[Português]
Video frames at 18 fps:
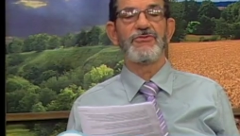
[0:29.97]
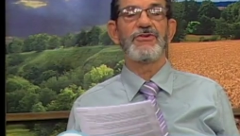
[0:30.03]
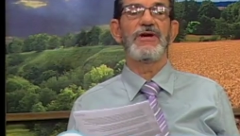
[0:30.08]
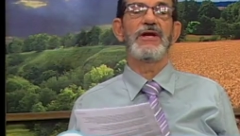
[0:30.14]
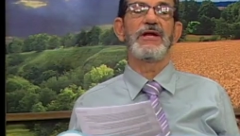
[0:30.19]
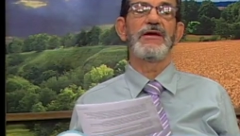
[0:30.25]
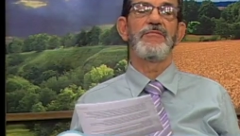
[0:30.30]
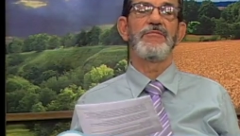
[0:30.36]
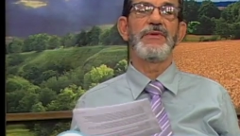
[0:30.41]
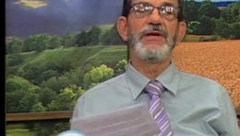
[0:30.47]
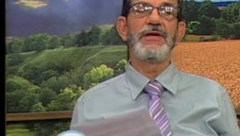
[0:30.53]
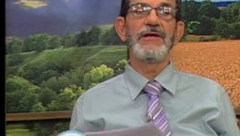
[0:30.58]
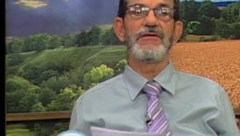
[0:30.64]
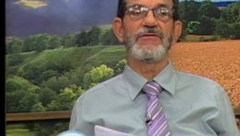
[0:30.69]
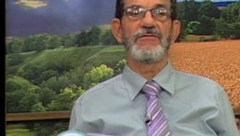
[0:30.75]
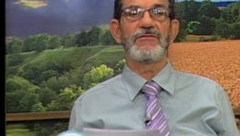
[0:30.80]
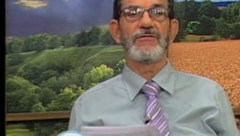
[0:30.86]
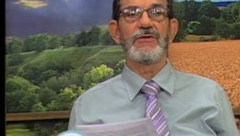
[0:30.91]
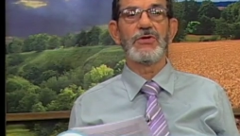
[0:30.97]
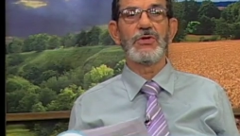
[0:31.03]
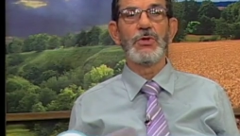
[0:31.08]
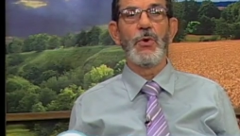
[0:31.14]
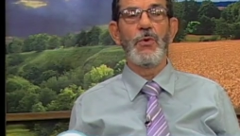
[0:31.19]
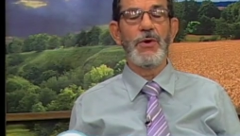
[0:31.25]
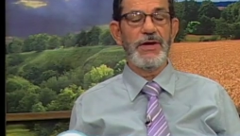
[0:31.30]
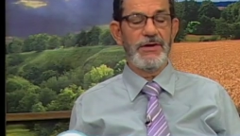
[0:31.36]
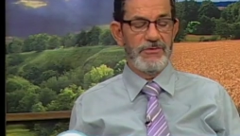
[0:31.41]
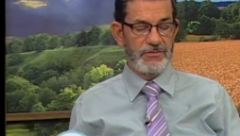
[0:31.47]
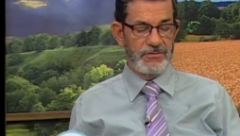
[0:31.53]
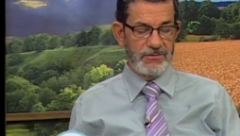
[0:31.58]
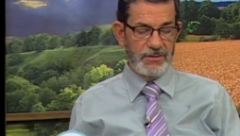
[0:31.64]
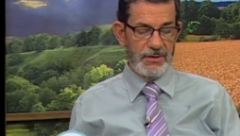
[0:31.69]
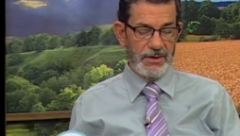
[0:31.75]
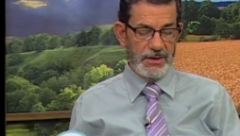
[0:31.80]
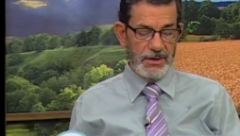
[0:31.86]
Jeremias 2,